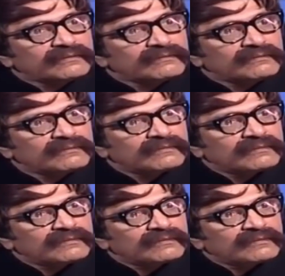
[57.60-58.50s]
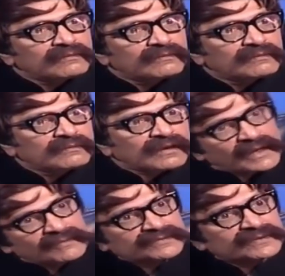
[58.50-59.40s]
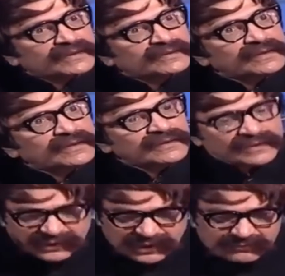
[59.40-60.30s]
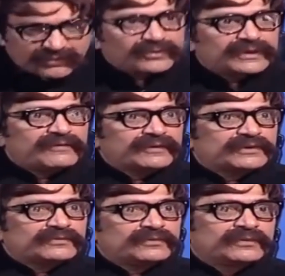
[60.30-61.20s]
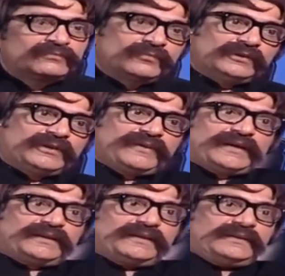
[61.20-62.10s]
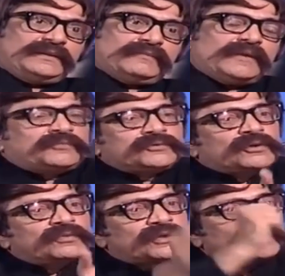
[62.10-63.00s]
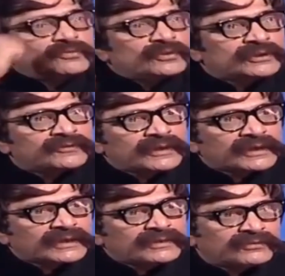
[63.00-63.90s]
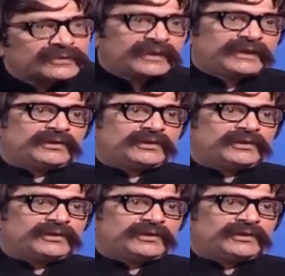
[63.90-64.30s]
हैं नारेबाजी करती रहती है घर में कोई दावत करो मुलतवी कर देती है मैं पूछता हूँ भाई क्यों मुलतवी कर रही हो तो कहने